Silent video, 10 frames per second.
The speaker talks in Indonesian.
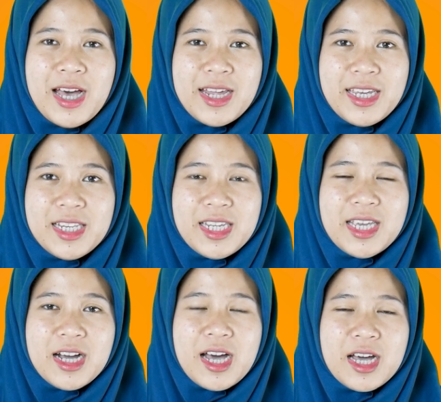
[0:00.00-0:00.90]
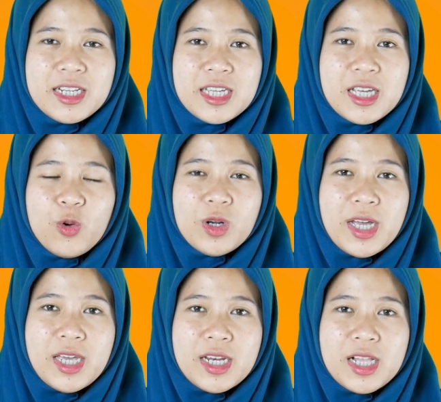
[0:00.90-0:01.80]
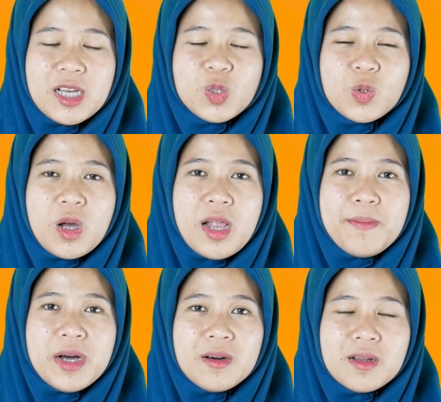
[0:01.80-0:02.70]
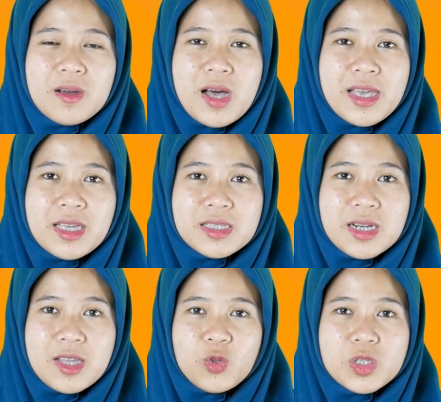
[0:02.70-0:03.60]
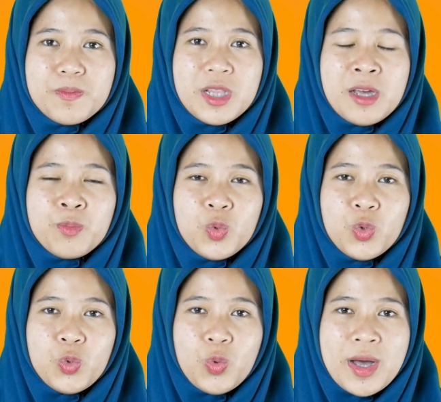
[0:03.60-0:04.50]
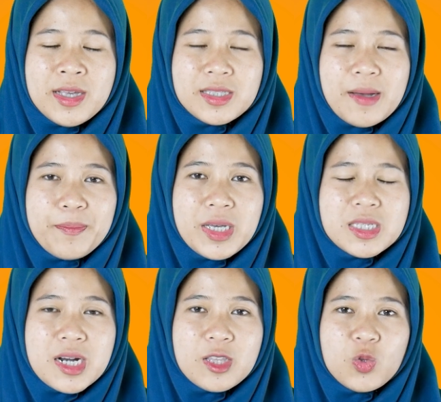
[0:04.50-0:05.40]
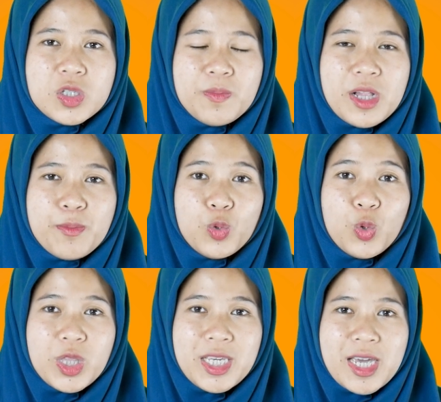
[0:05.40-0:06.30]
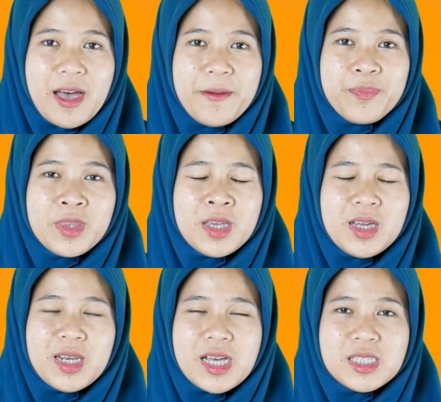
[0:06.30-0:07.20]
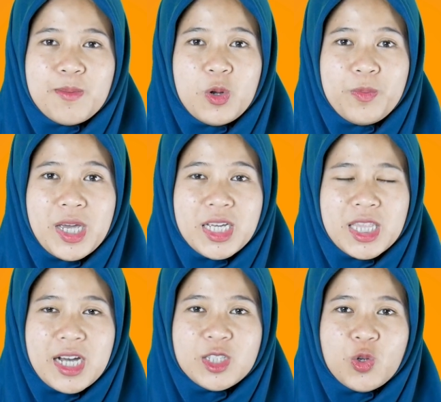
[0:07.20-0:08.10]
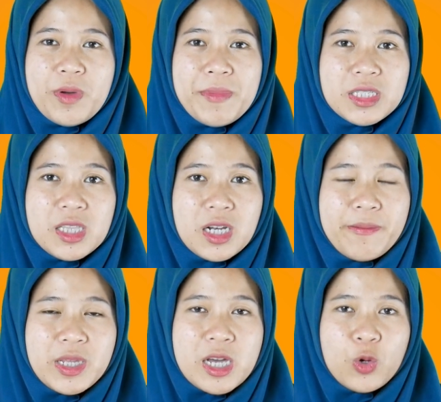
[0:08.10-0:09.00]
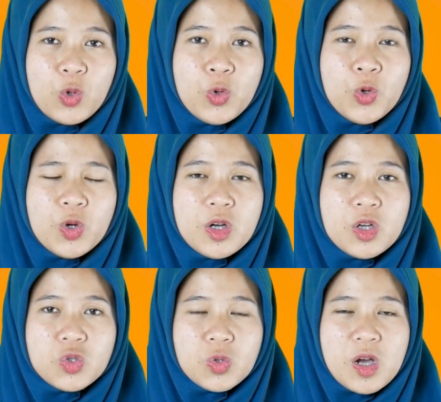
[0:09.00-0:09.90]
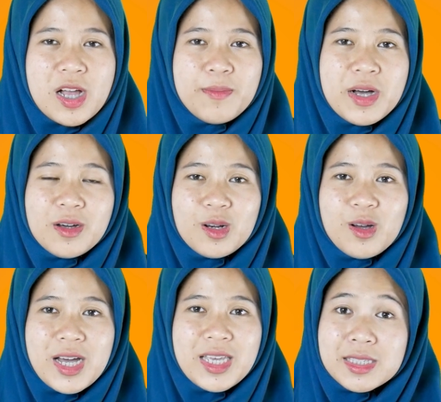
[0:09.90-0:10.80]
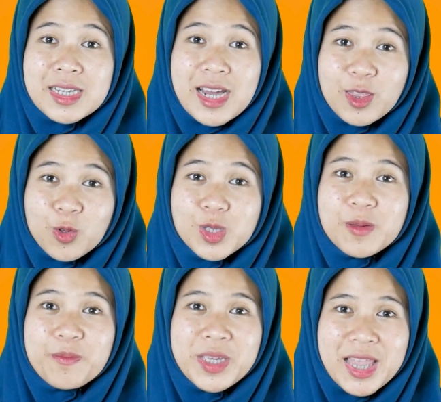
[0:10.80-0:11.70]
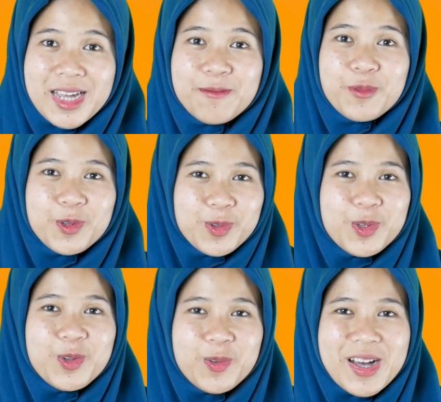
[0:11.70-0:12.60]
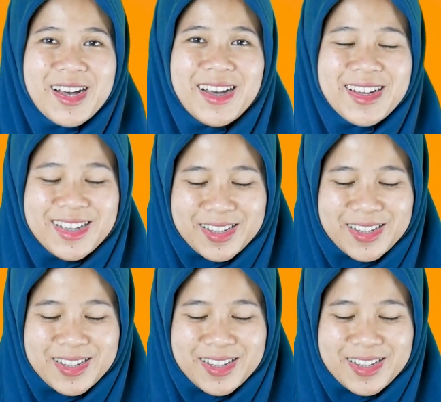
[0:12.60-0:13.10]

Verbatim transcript: Hari ini yang akan kita urai adalah surah Al-Baqarah ayat 192 sampai 193. Nah, sebelumnya kita akan coba baca terlebih dahulu surah Al-Baqarah ayat 192.